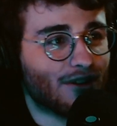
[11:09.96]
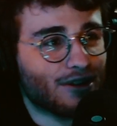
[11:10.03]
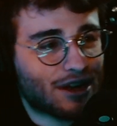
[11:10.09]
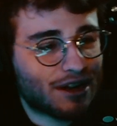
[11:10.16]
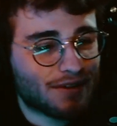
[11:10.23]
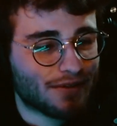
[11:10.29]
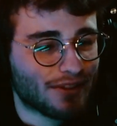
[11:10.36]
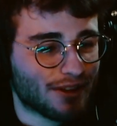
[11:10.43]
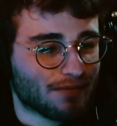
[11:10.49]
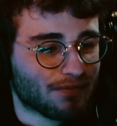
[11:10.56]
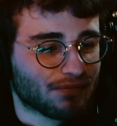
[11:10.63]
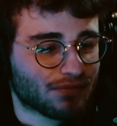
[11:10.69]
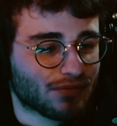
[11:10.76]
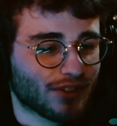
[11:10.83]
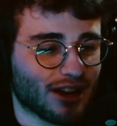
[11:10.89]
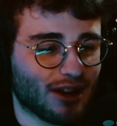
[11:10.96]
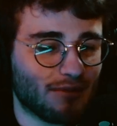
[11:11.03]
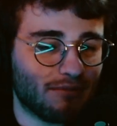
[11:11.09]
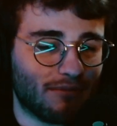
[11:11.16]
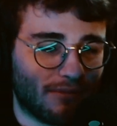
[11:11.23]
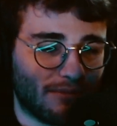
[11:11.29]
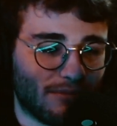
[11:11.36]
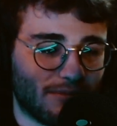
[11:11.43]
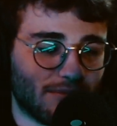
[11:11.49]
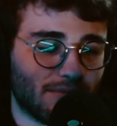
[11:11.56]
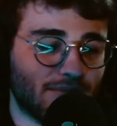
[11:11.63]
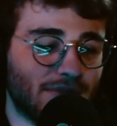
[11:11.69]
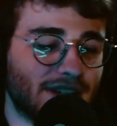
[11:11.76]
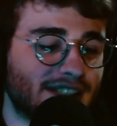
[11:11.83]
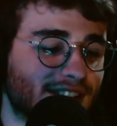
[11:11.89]
Citron Oh là là, on perd le un
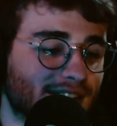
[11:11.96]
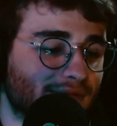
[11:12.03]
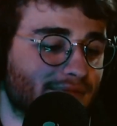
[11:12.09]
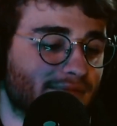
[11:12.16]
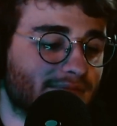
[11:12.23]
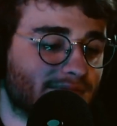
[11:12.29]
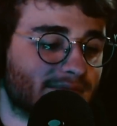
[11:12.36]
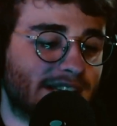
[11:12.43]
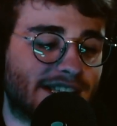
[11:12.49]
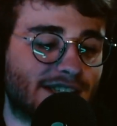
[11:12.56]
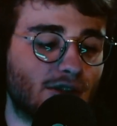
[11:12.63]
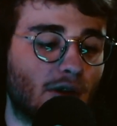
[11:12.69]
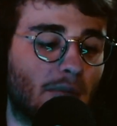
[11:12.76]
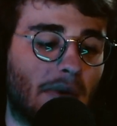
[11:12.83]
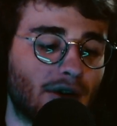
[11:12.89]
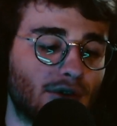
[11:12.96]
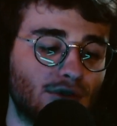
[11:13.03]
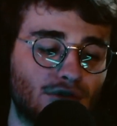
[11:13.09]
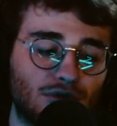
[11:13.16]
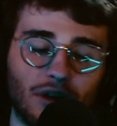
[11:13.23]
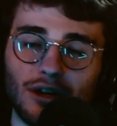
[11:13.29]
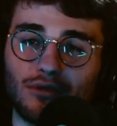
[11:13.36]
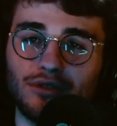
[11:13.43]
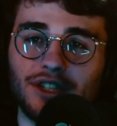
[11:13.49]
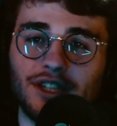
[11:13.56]
montage, temps mais, Si, mais l'on parle nous de toi,